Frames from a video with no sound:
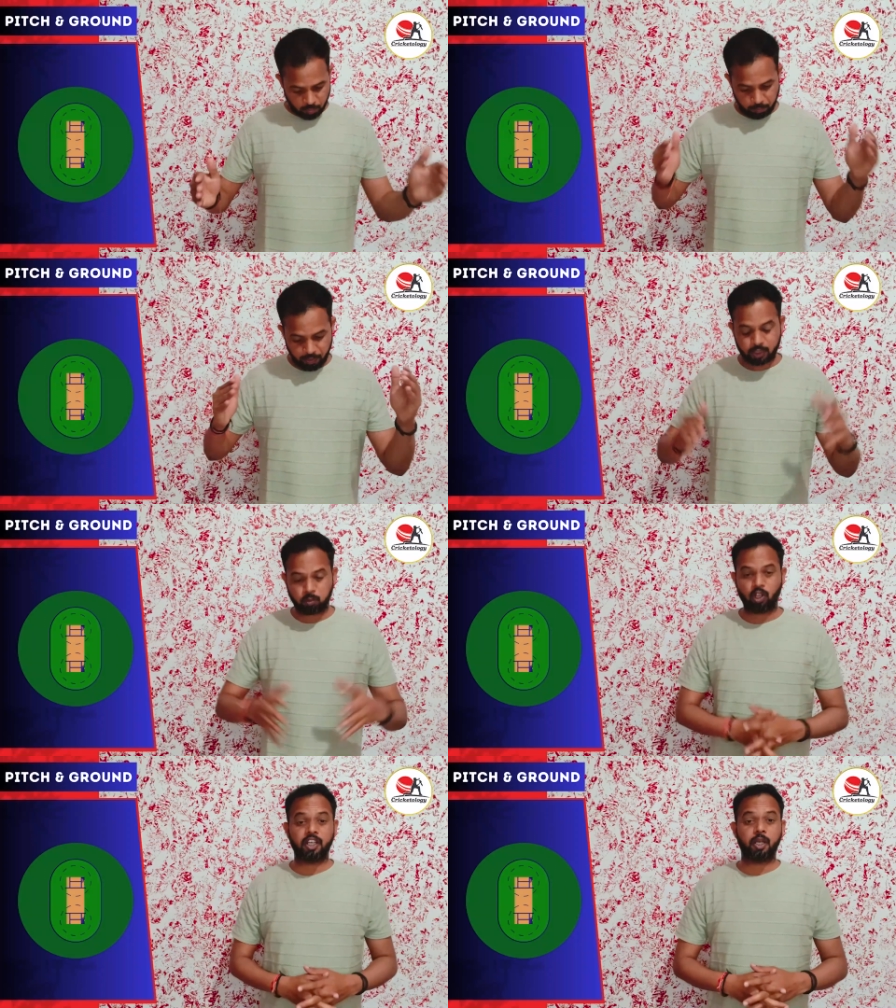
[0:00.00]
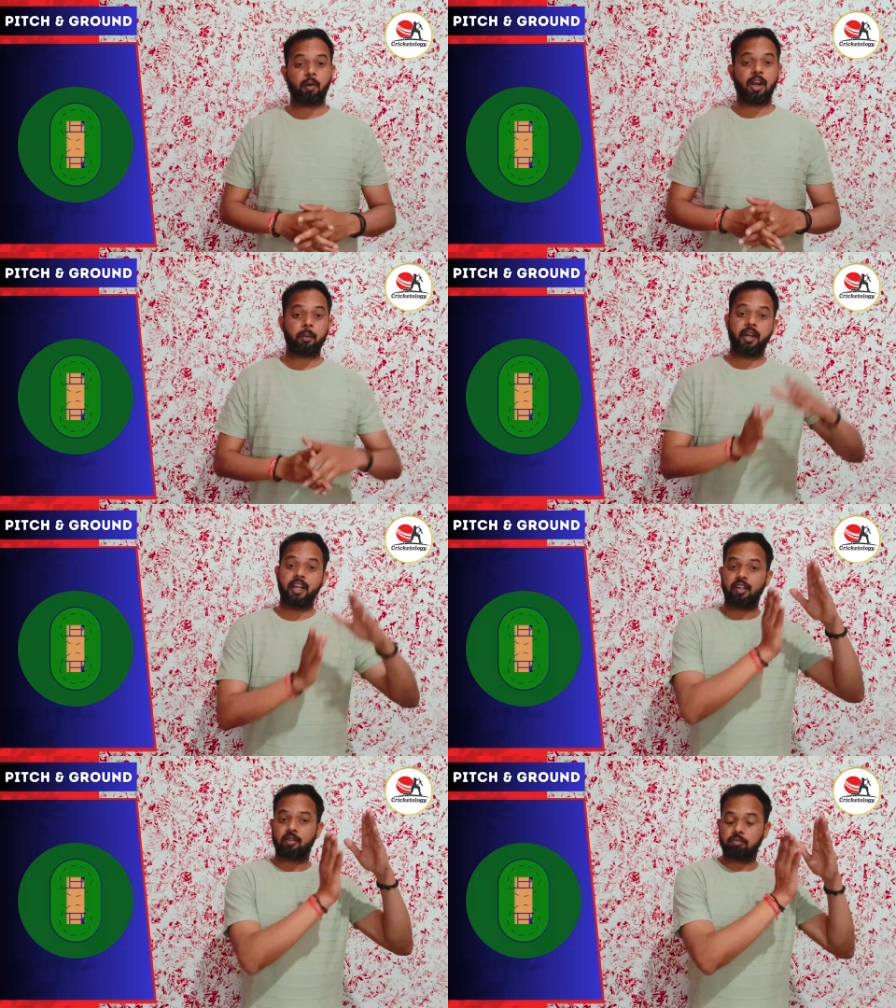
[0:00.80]
पेस बॉलिंग
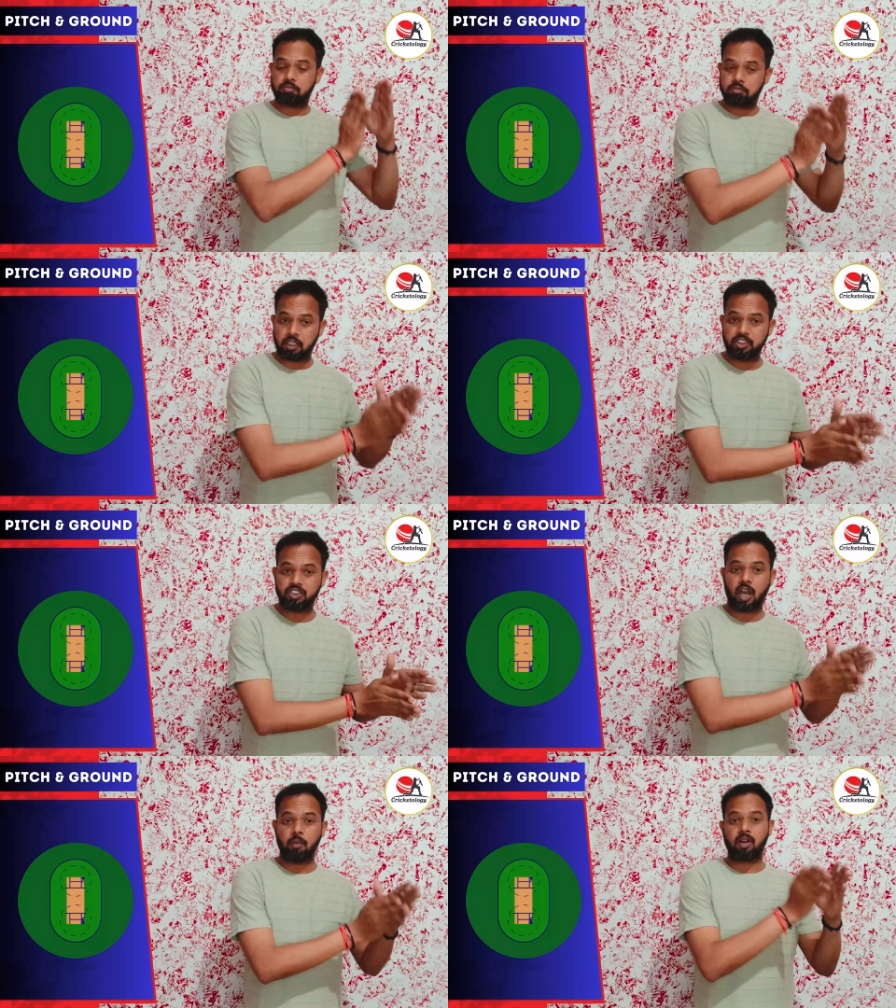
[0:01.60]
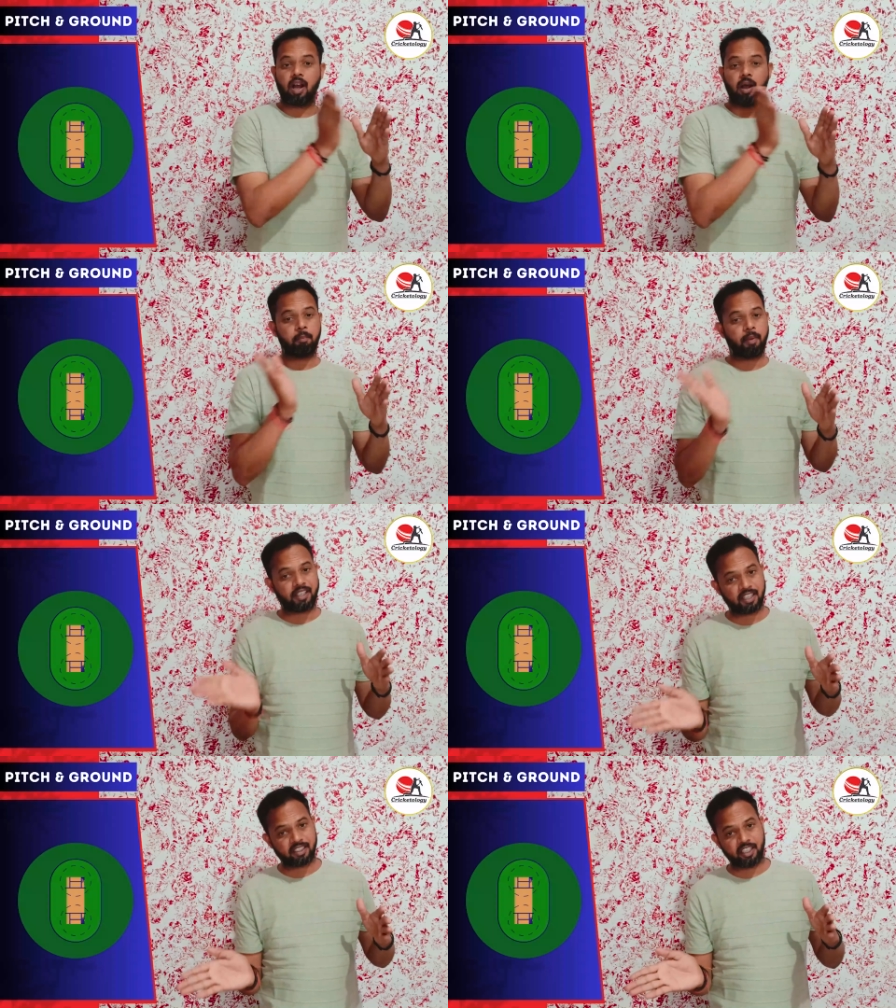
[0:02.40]
डिपार्टमेंट पंजाब का
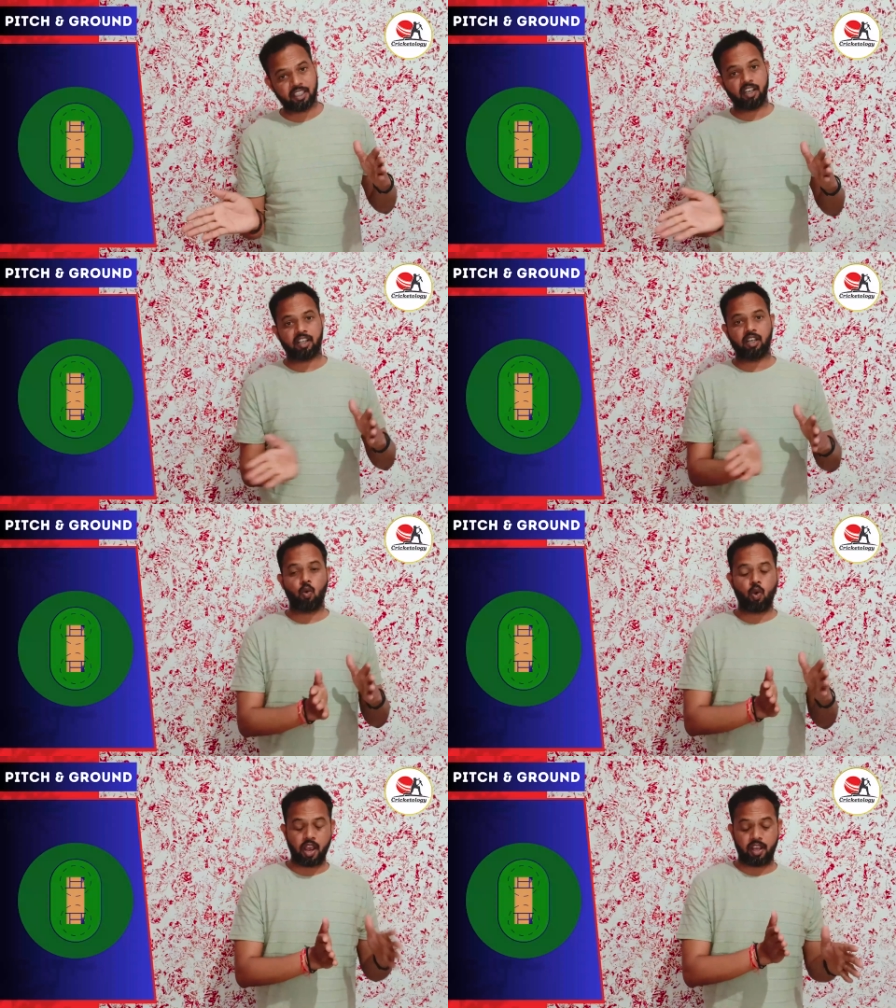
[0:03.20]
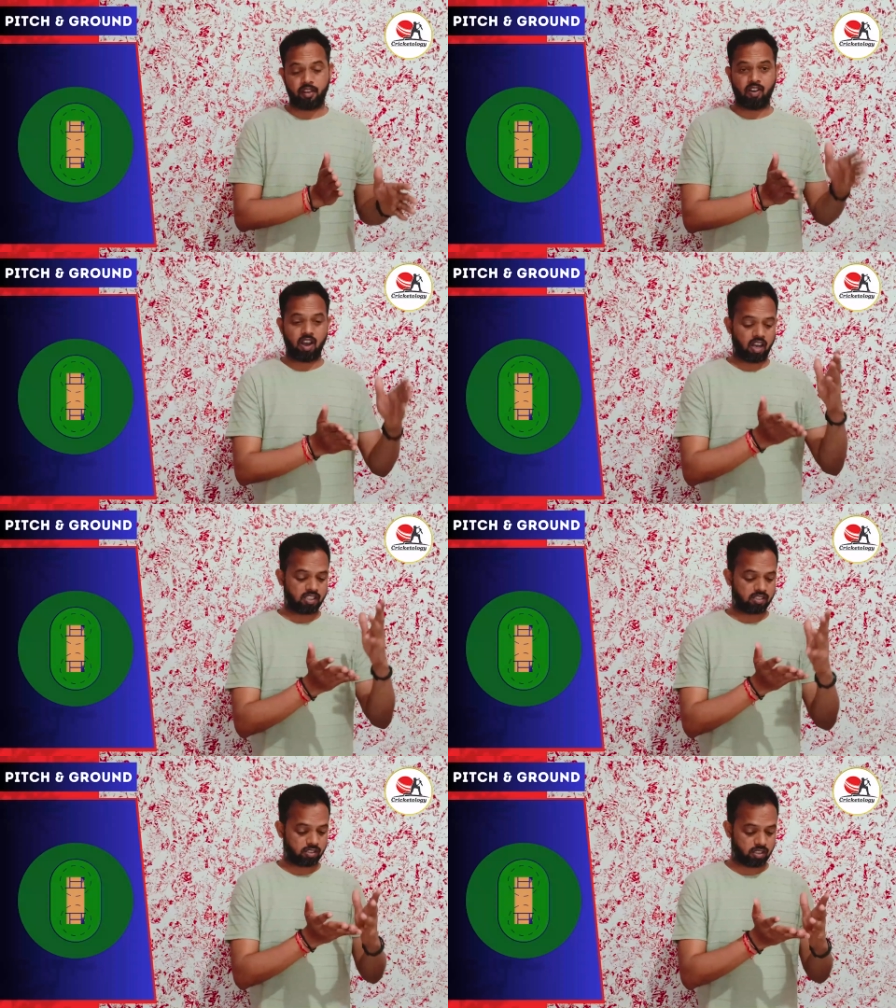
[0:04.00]
बेटर देन लखनऊ है वहां
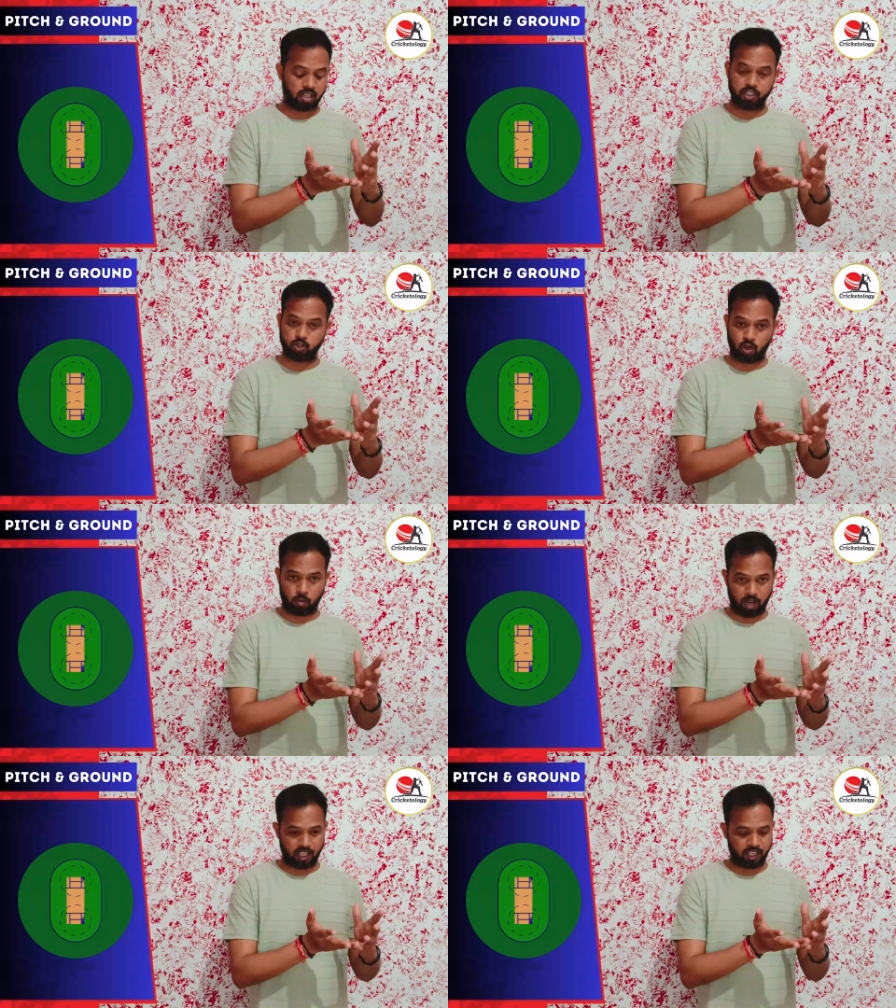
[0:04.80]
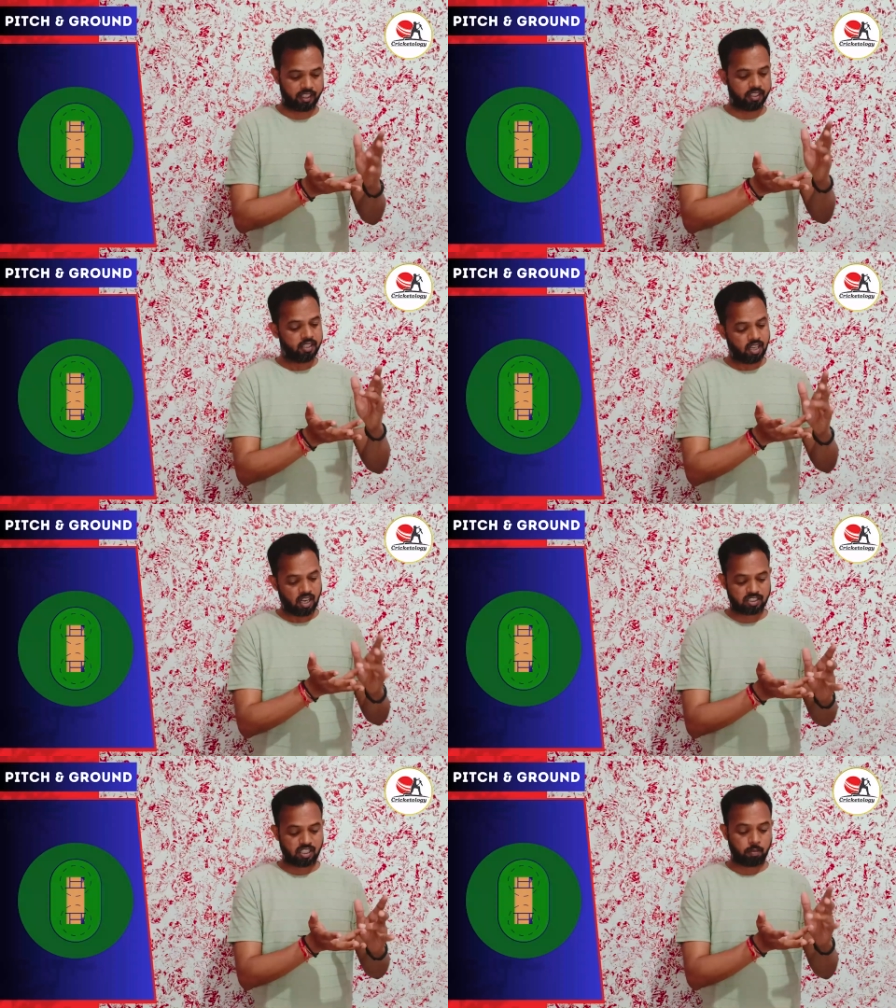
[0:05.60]
कगी सोरावाड़ा है
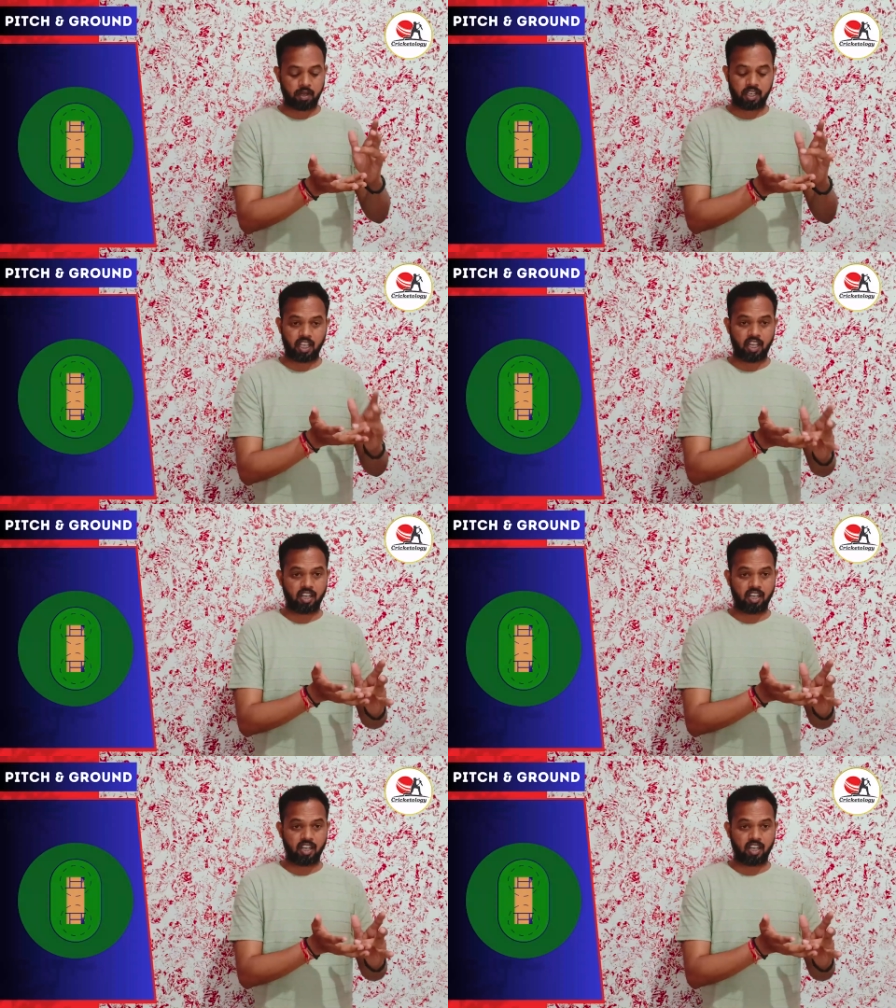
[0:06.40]
हर्षल पटेल